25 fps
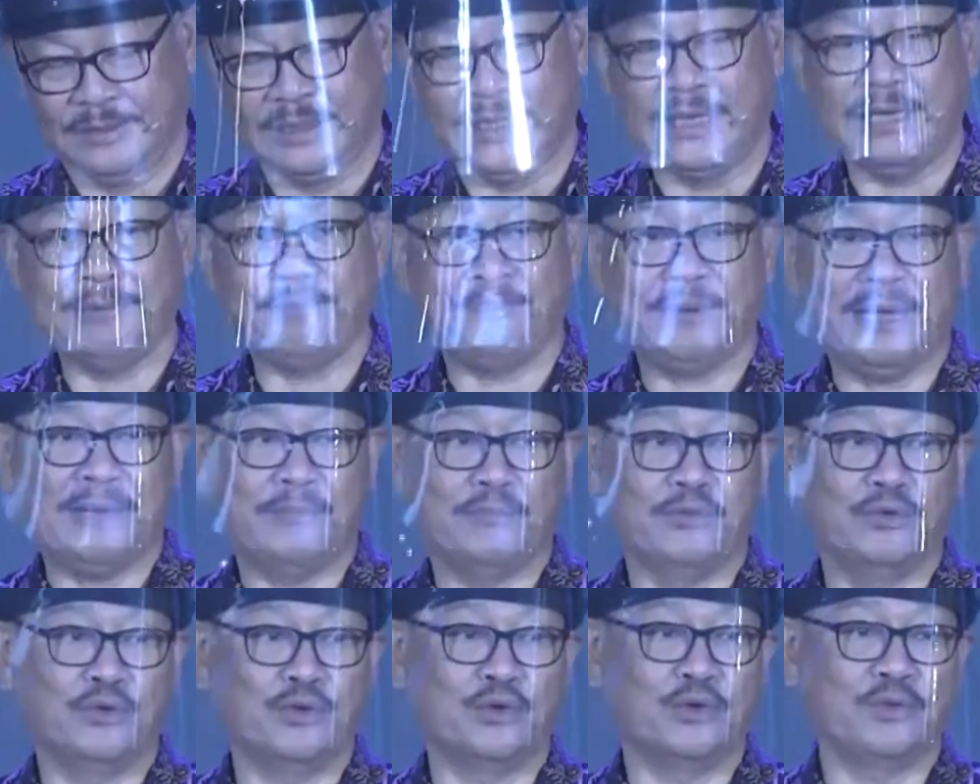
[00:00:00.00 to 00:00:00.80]
Jadi
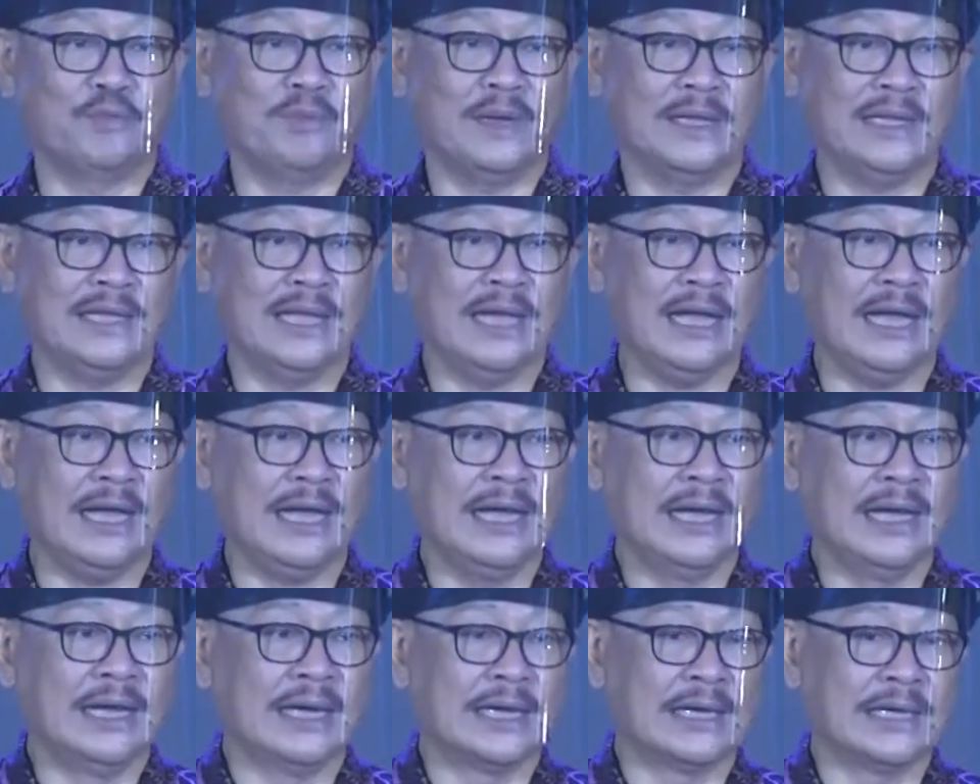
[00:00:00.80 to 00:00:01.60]
Pak Bu,
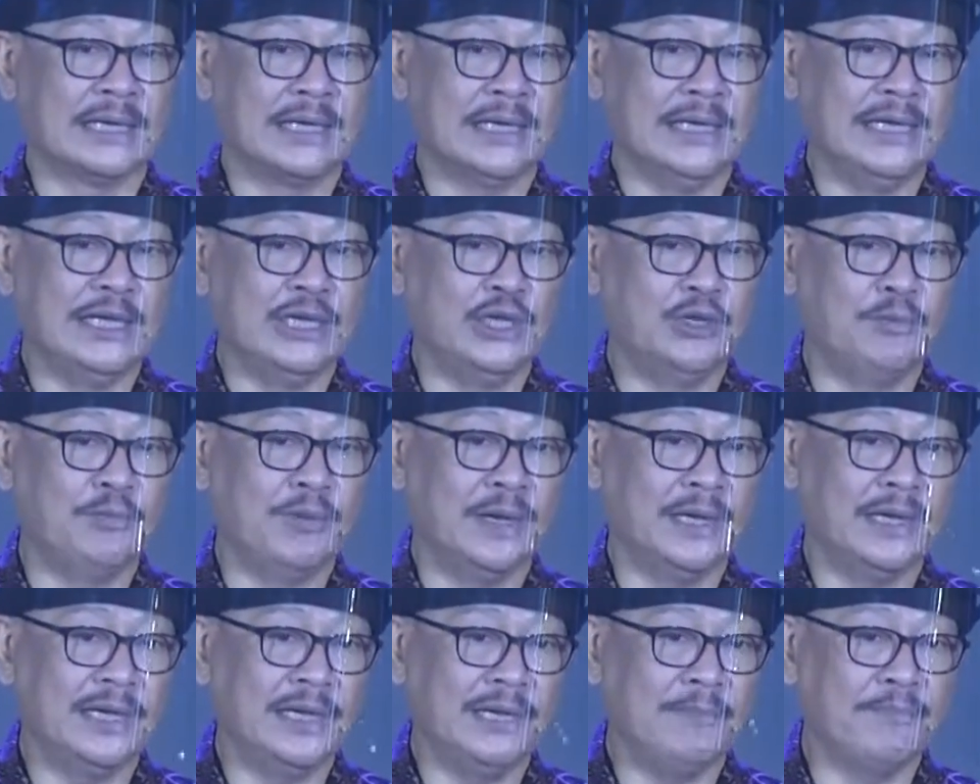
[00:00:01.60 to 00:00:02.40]
rupanya
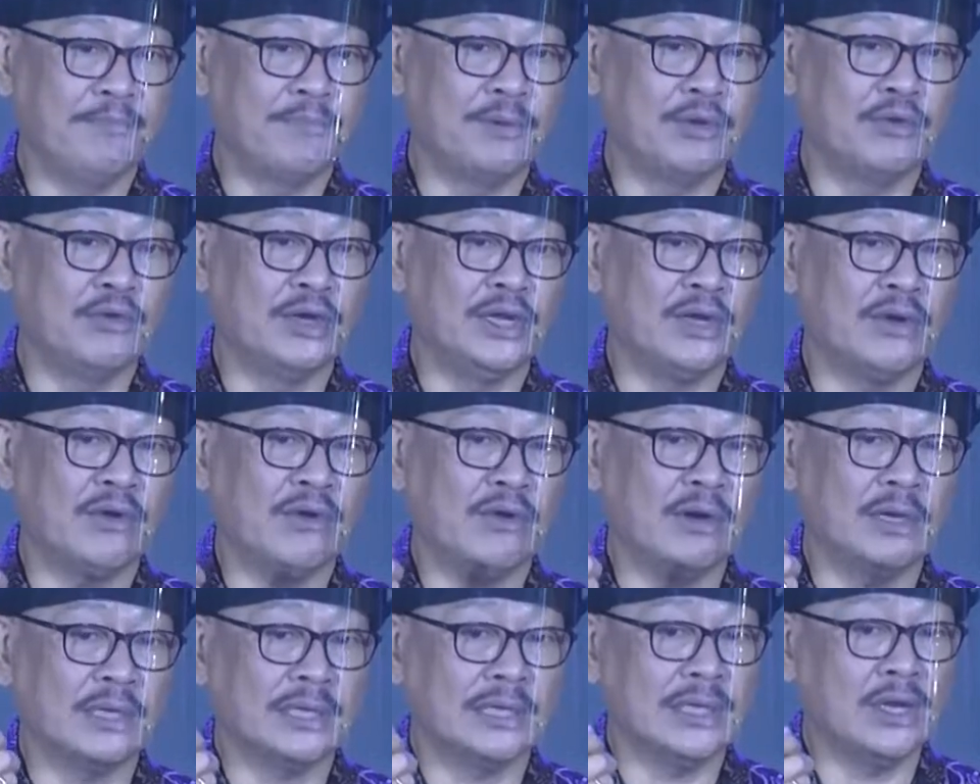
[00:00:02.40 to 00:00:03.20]
kehidupannya perlu
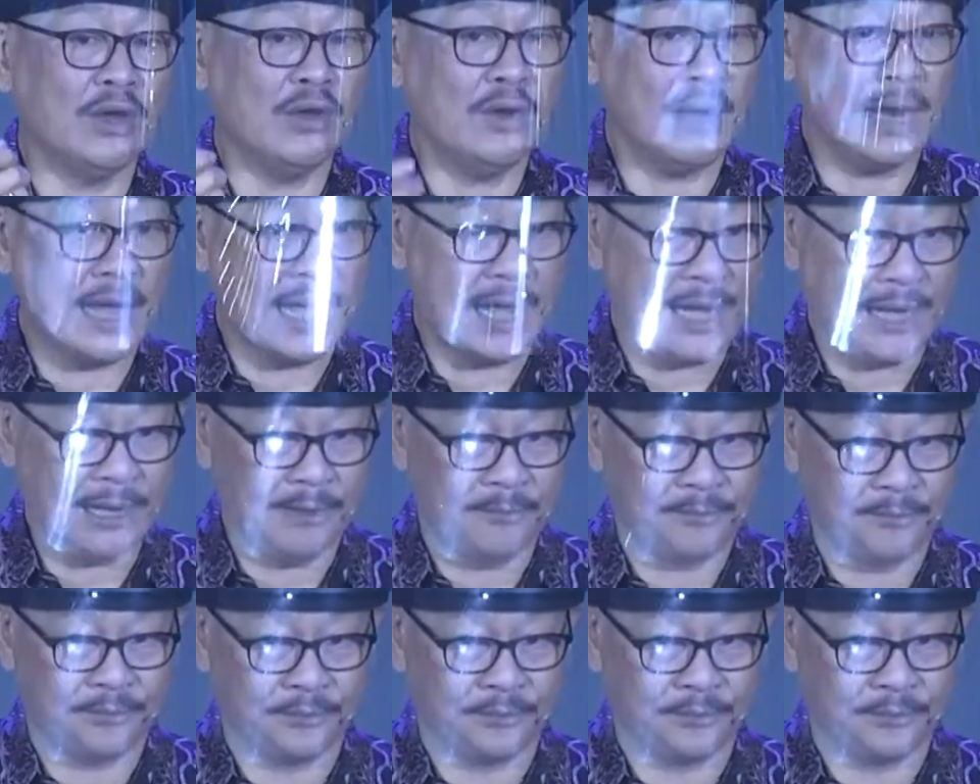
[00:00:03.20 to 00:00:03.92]
dikelola.